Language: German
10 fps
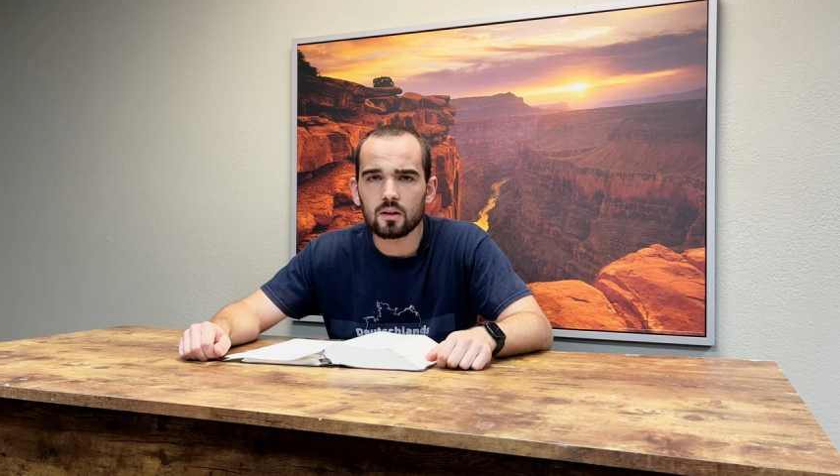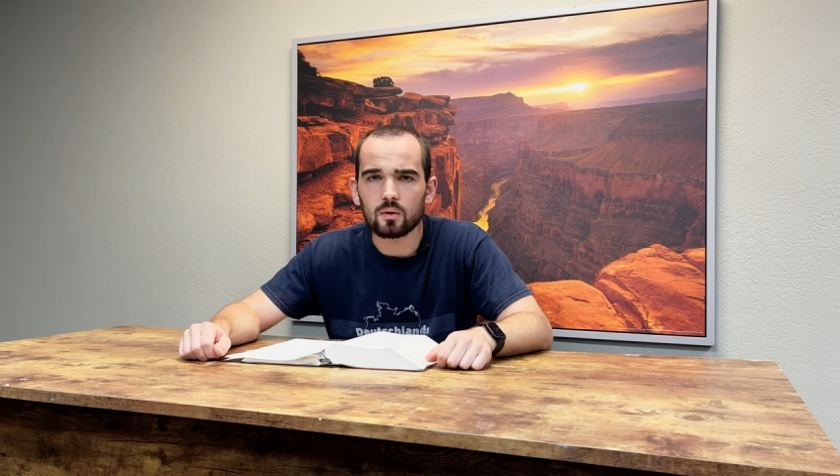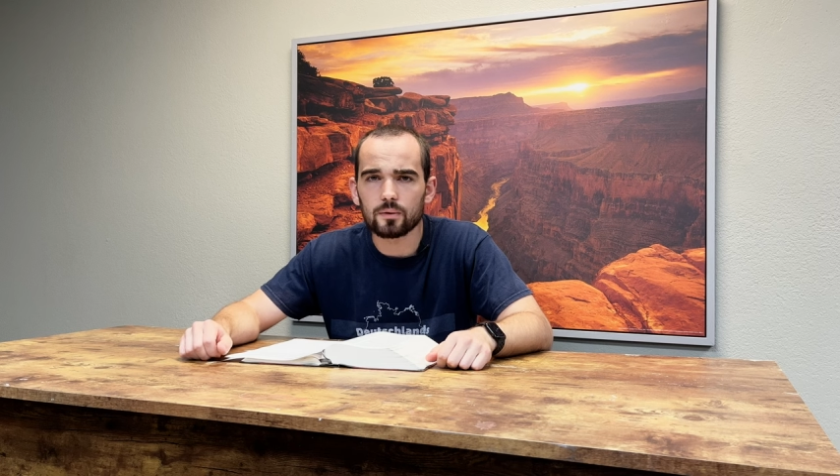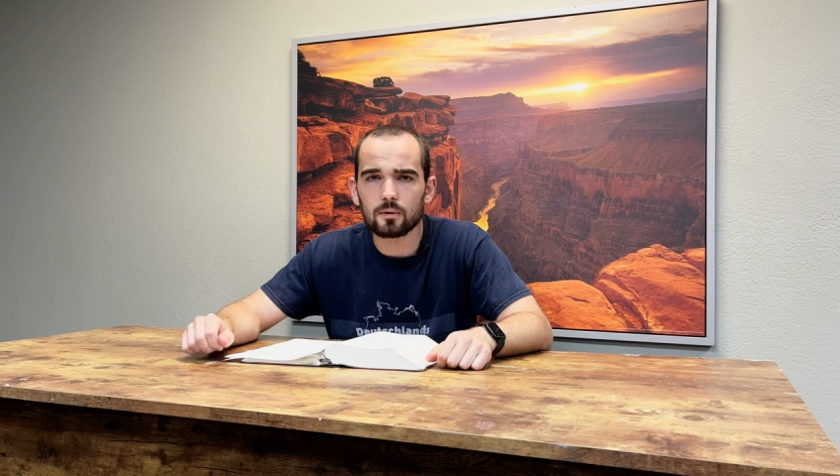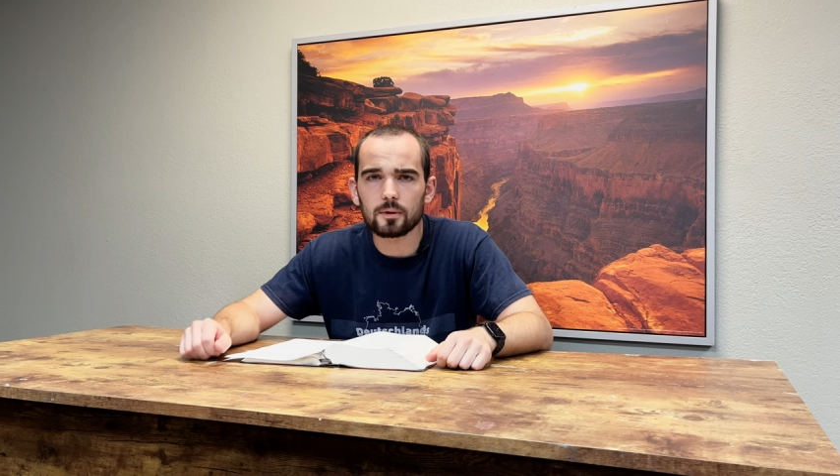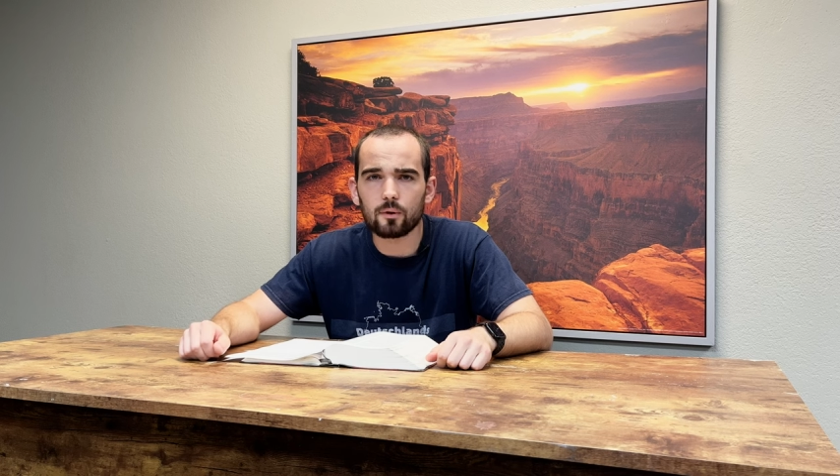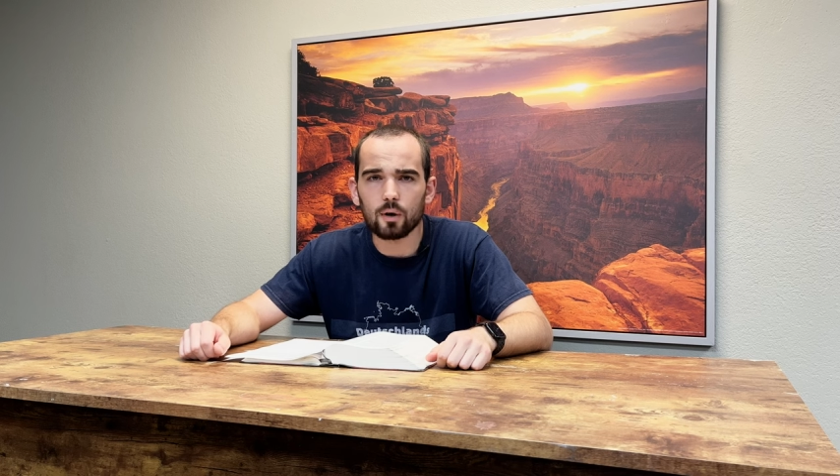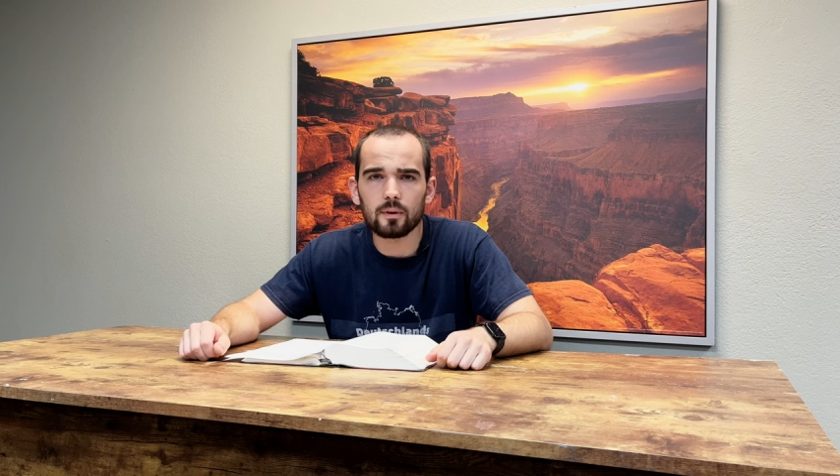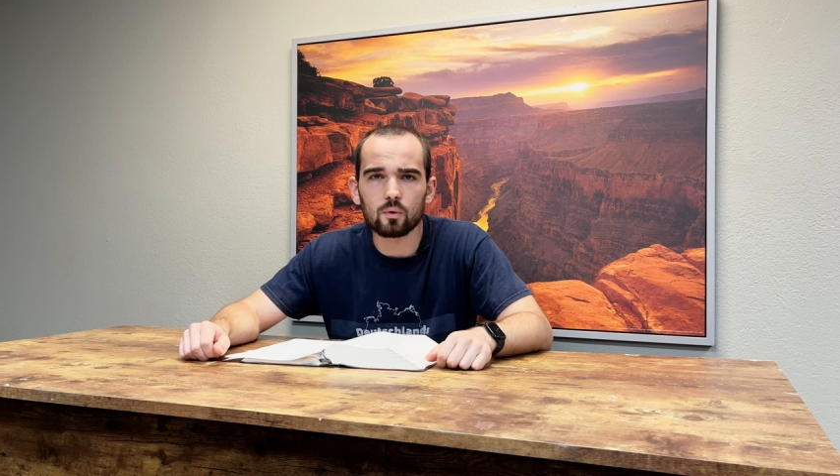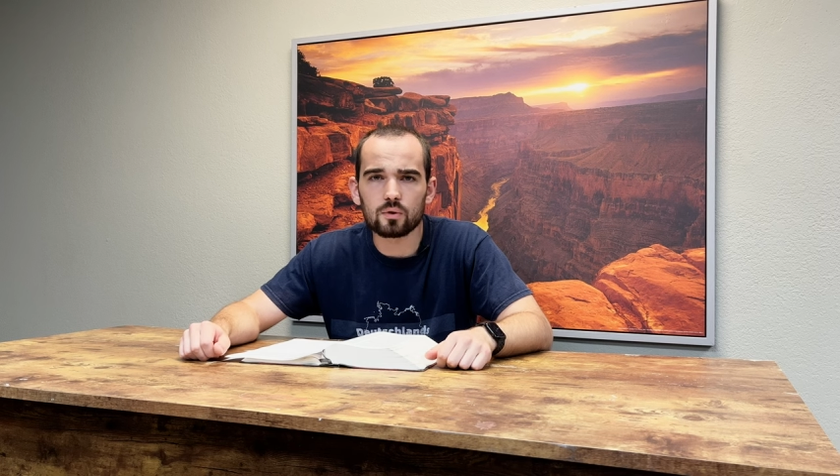Und es würde mich freuen,
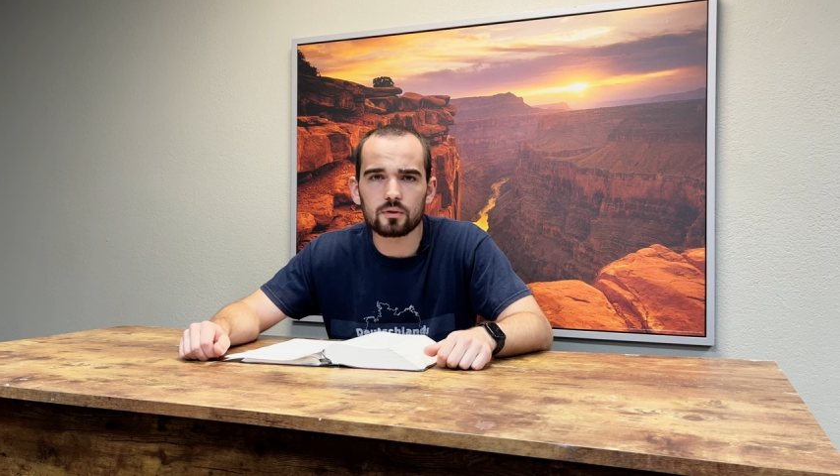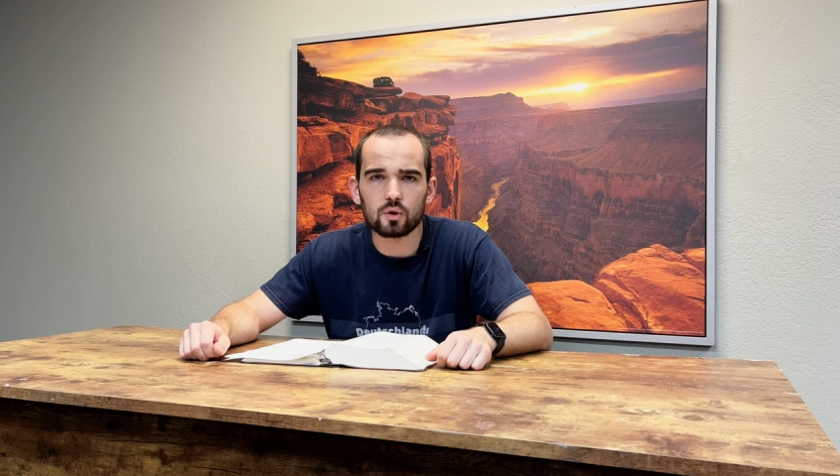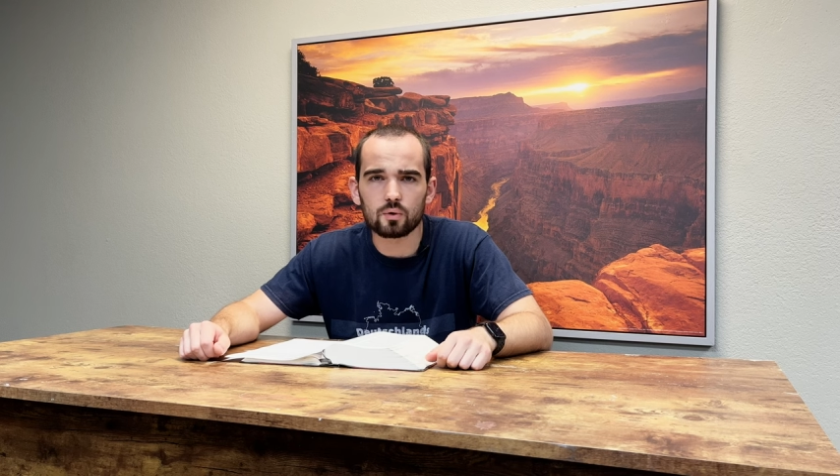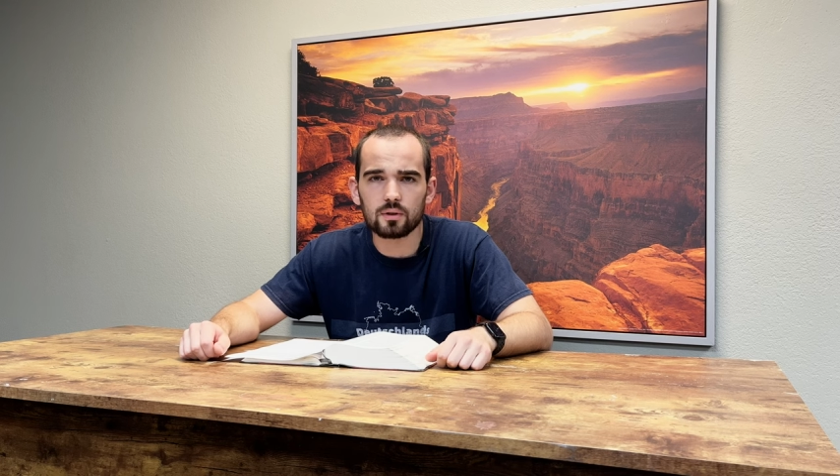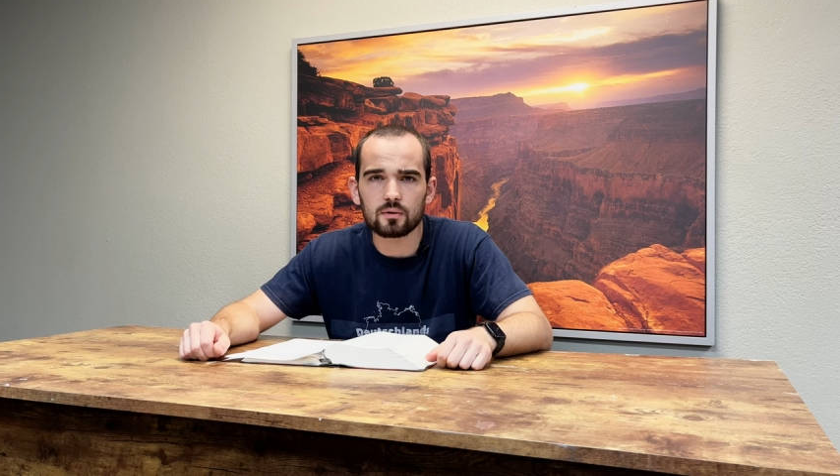wenn du uns unterstützt,